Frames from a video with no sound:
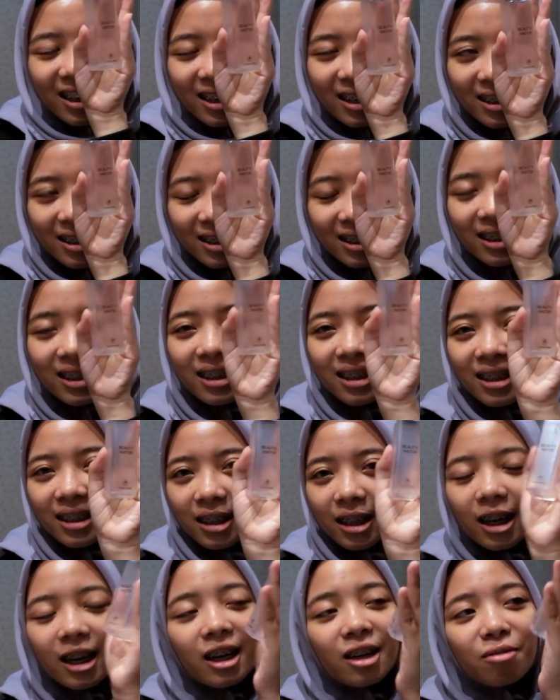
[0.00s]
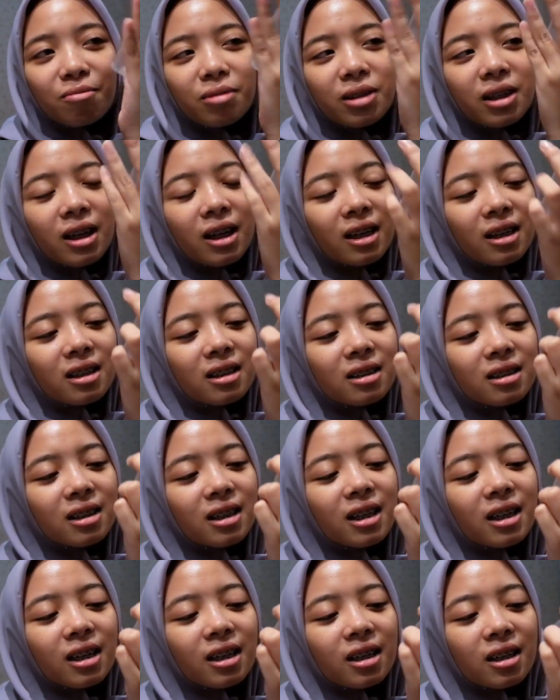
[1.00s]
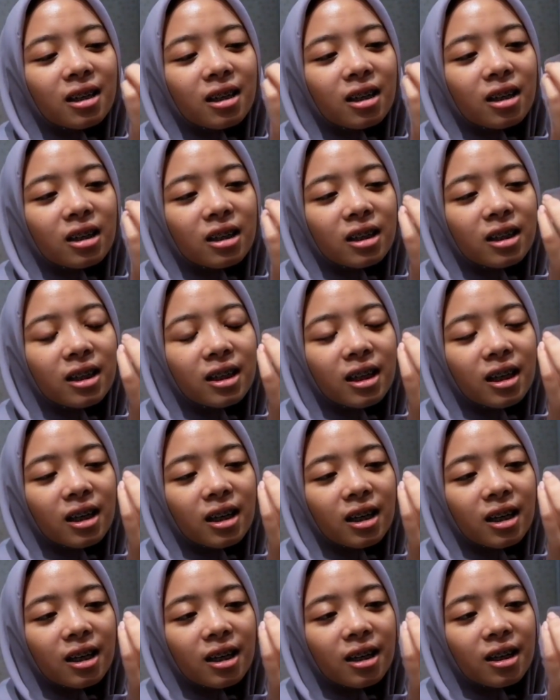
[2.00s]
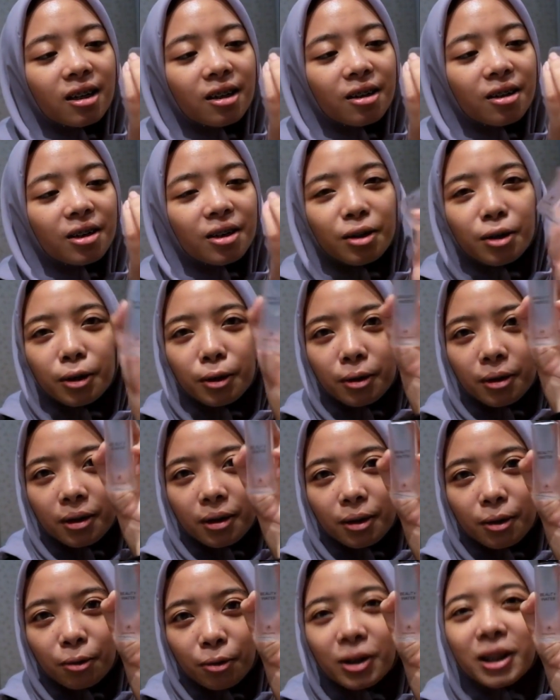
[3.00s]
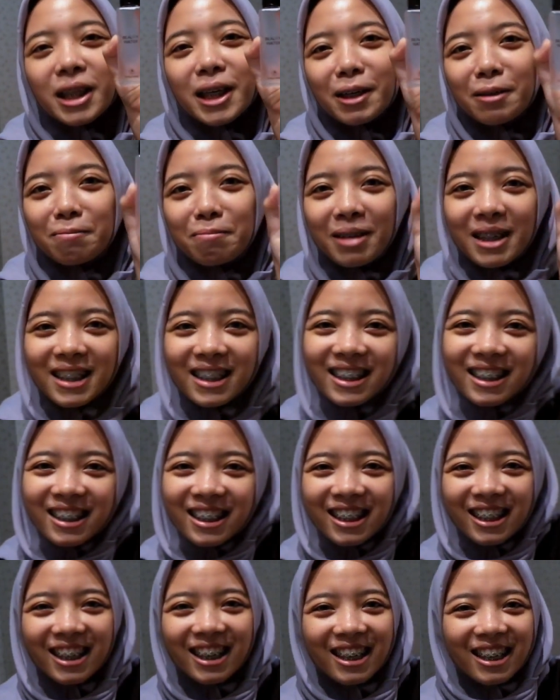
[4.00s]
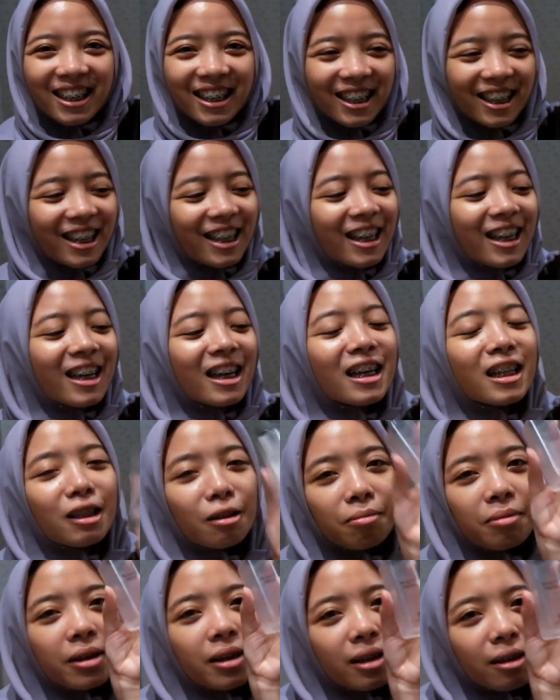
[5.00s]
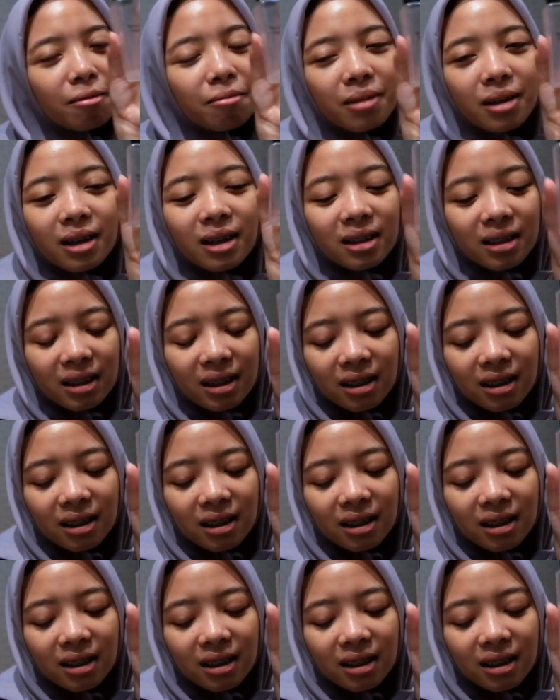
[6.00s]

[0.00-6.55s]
nanti akan beli lagi sih di kala duit yang pas tapi enak banget